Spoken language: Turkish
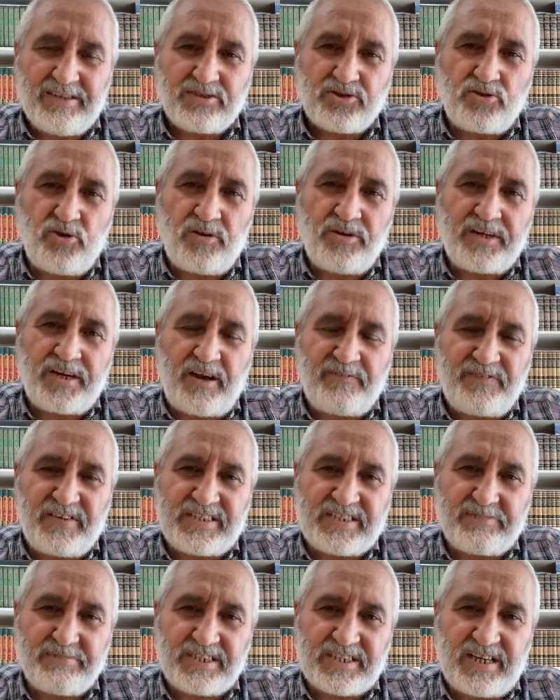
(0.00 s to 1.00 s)
Son
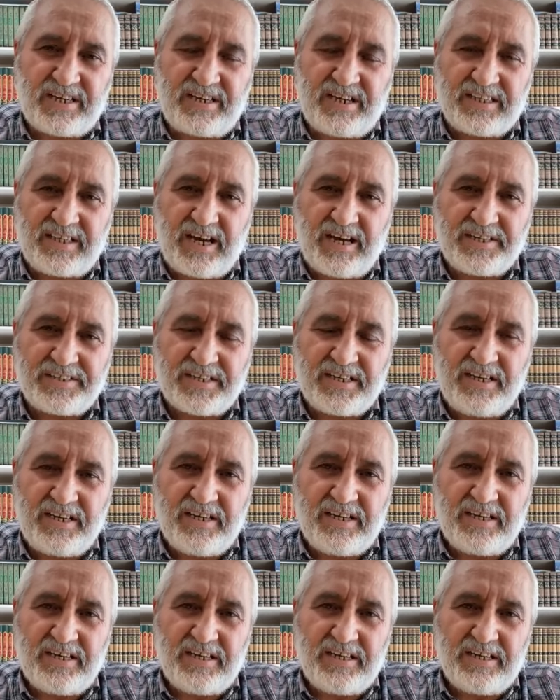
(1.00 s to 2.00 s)
nefesimize kadar
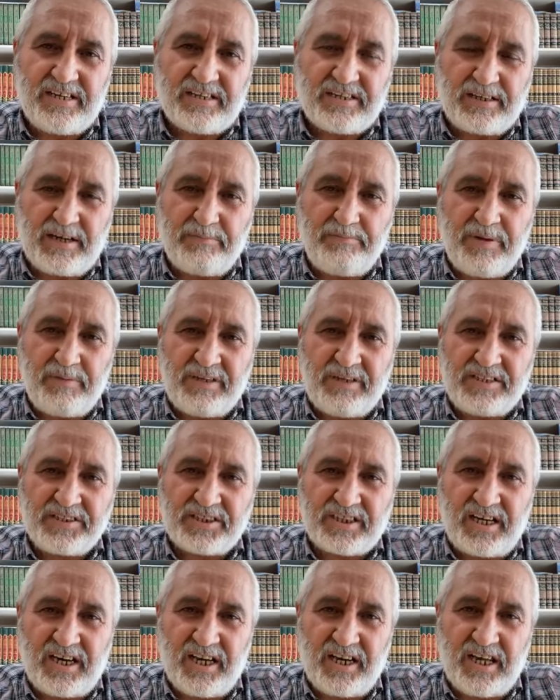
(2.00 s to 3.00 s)
Rabbim
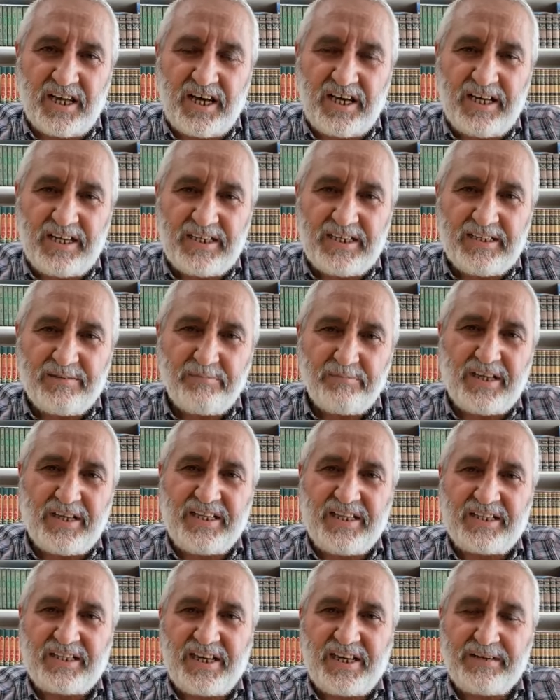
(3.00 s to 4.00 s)
inşallah
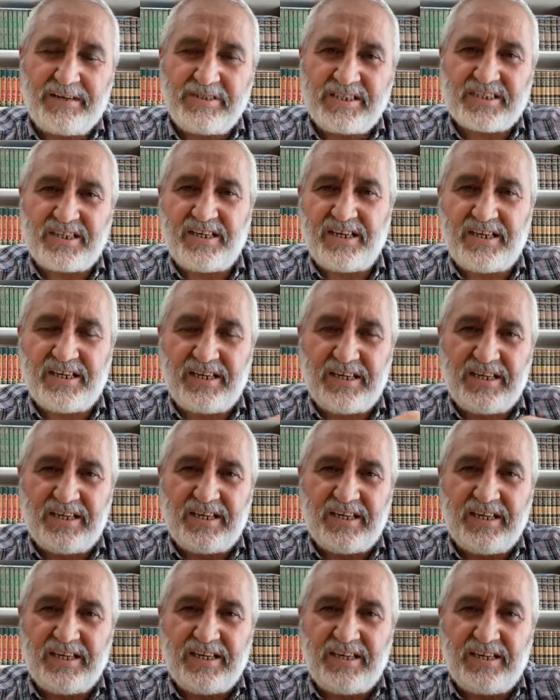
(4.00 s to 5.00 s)
bildiklerimizi
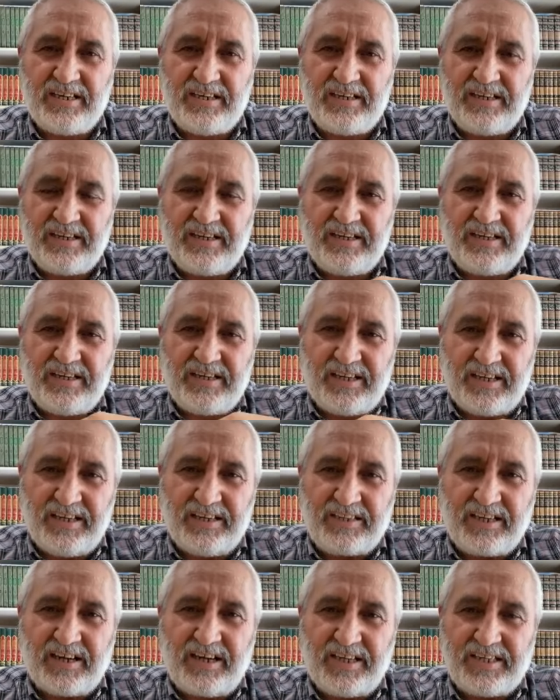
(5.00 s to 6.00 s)

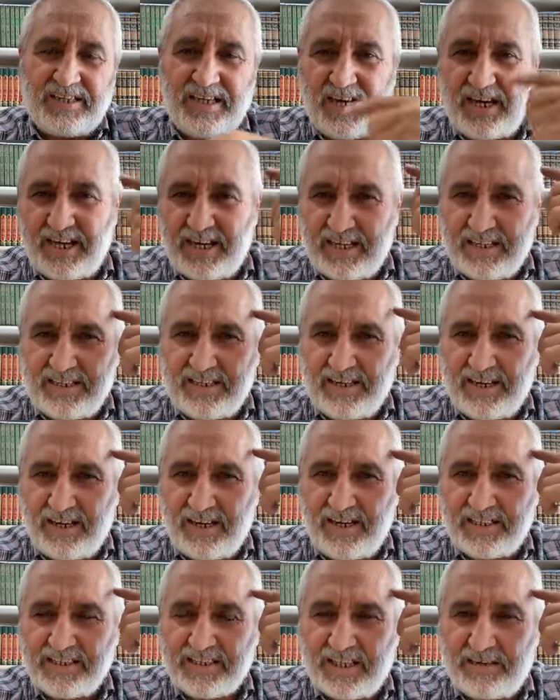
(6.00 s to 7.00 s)
idrake
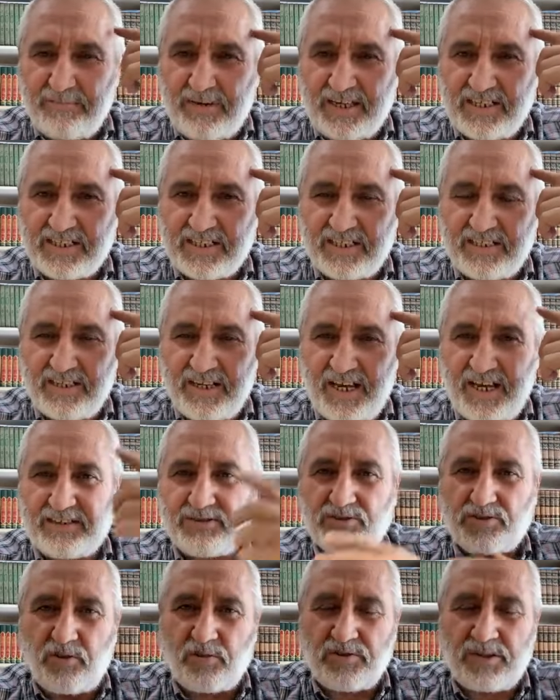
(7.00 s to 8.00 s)
yerleştirmeyi zihne,
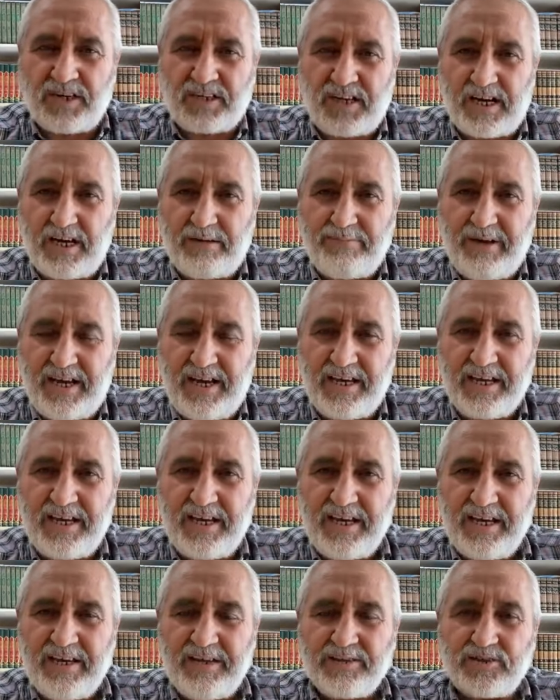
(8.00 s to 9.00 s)
sonra kalbe,
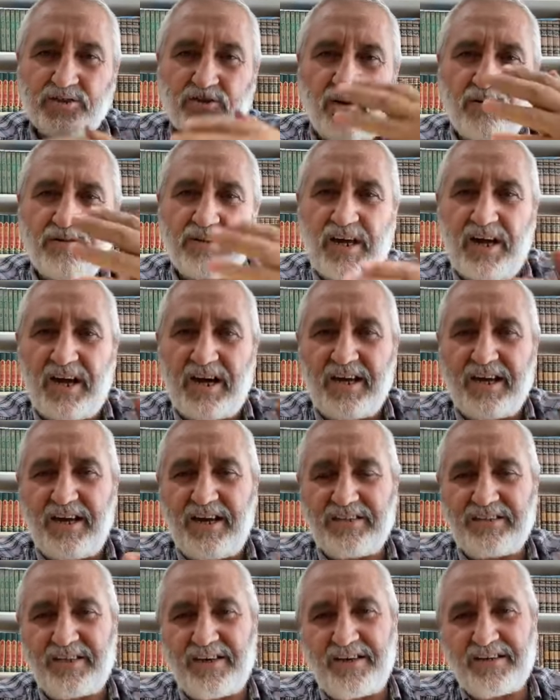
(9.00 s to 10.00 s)
sonra
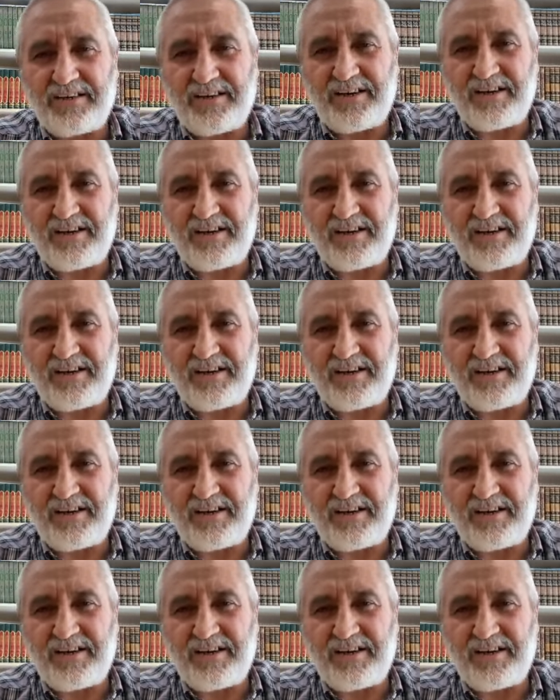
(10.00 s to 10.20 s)
hayata